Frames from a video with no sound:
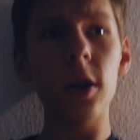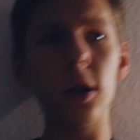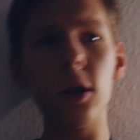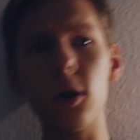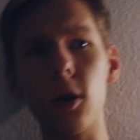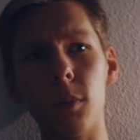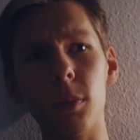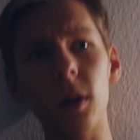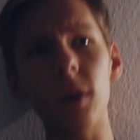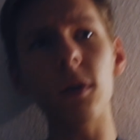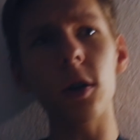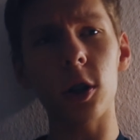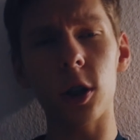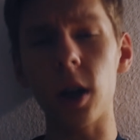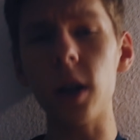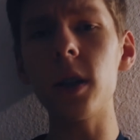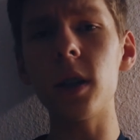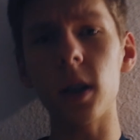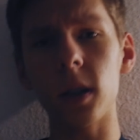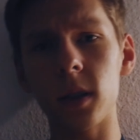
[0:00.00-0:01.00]
Die kommt dann
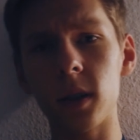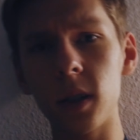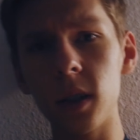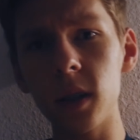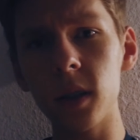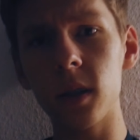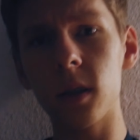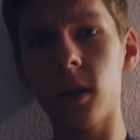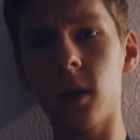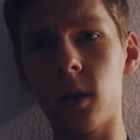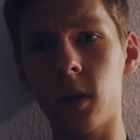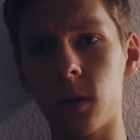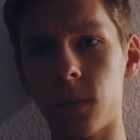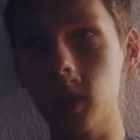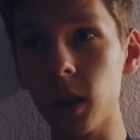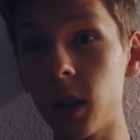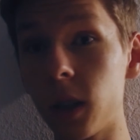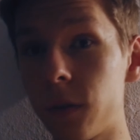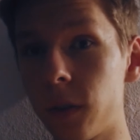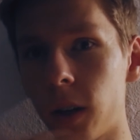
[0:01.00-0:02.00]
wahrscheinlich als nächstes.
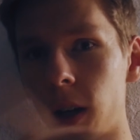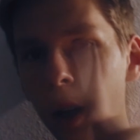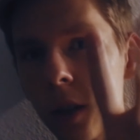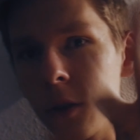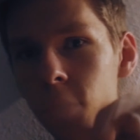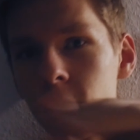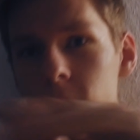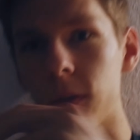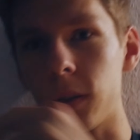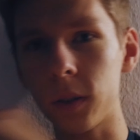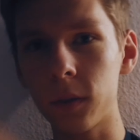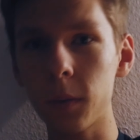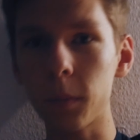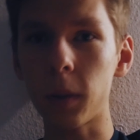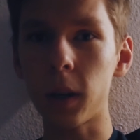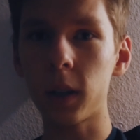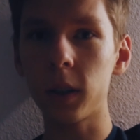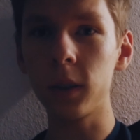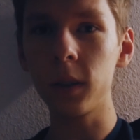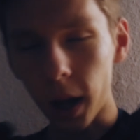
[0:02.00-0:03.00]
Ich verrate noch nicht, was wir
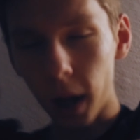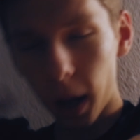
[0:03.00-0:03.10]
machen.